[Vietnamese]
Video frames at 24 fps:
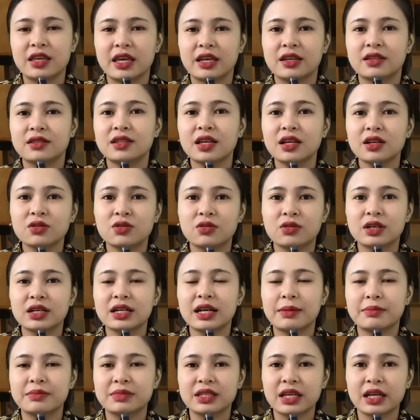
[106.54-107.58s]
Diện tích của
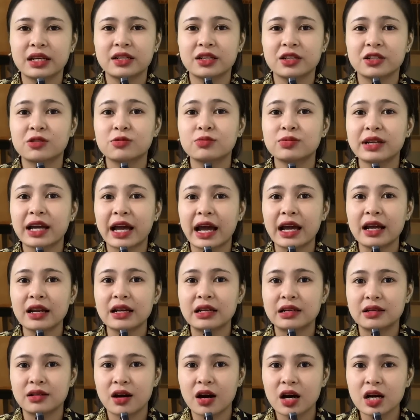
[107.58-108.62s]
cái đầm sen này cũng khá
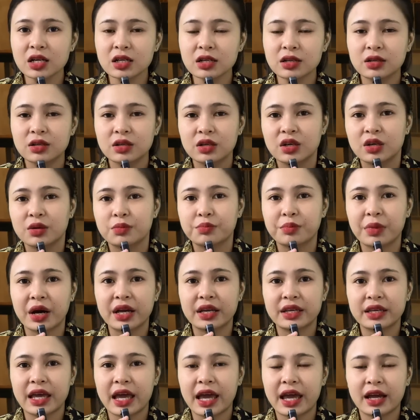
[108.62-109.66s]
là lớn,
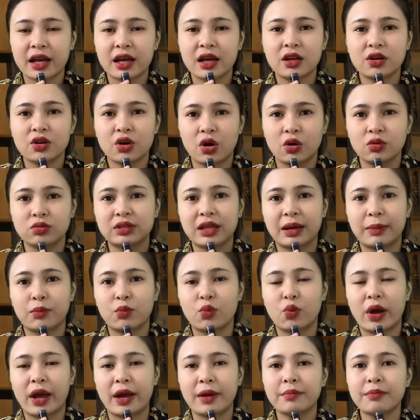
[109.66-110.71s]
bề ngang độ
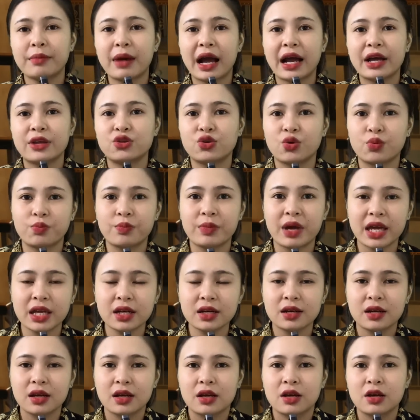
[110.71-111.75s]
tầm khoảng ba mươi
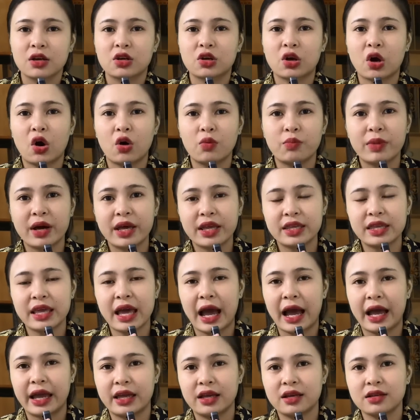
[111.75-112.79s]
mét, còn bề
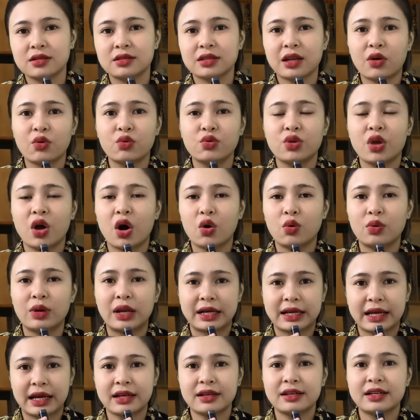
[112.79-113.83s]
dài sâu vô
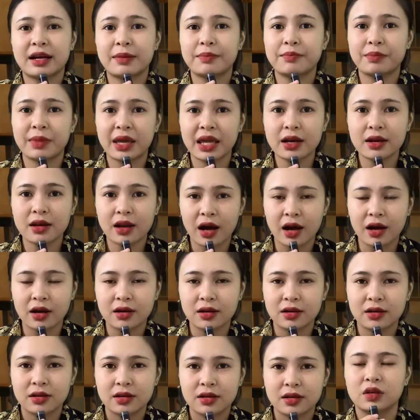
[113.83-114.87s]
là cả trăm mét lận.
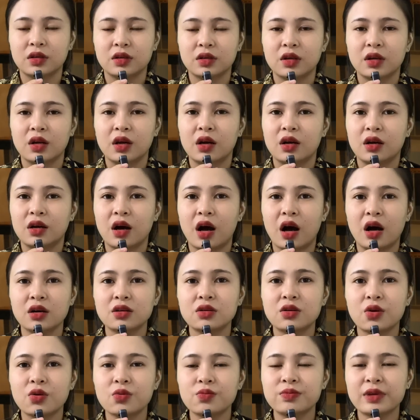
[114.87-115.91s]

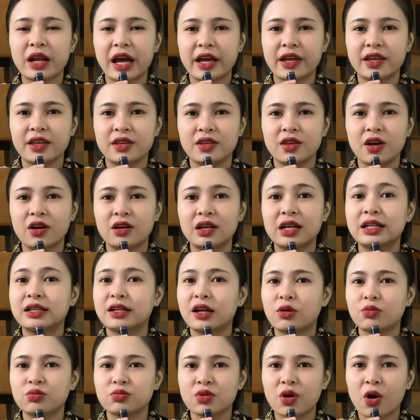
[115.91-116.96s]
Ở khúc này do là
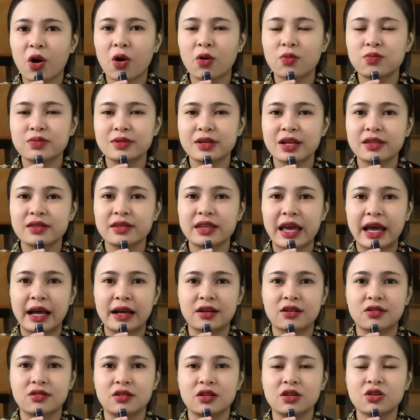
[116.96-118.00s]
nông thôn nên
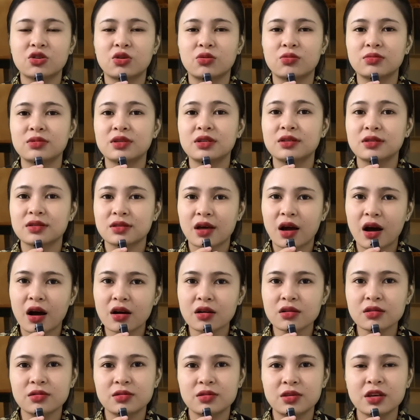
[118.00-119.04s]
nhà cửa cũng thưa
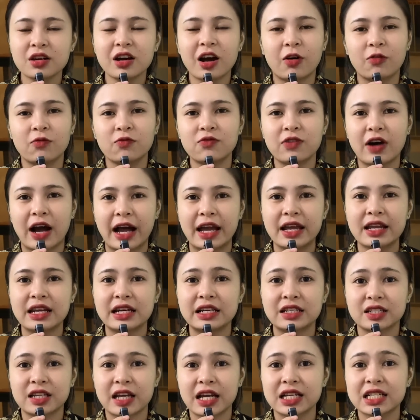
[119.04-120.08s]
thớt, chứ không phải
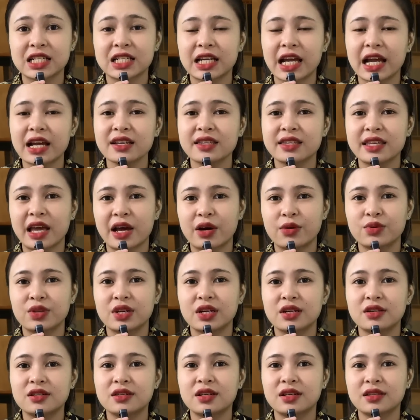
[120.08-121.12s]
là san sát nhau
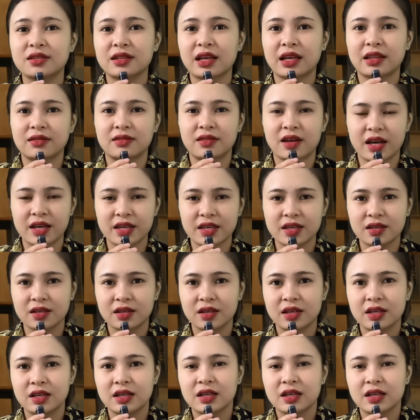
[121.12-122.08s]
như trên thành thị.